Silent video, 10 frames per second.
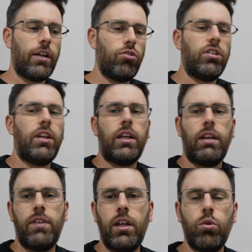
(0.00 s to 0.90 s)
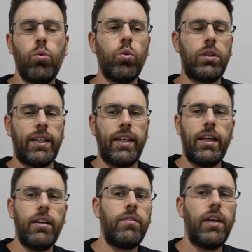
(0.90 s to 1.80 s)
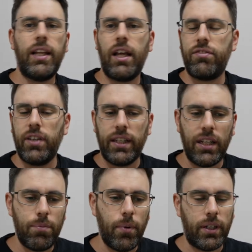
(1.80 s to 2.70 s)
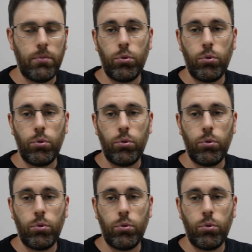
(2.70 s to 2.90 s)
così che, che, vi aiuta, che vi annaffia anche lei, perché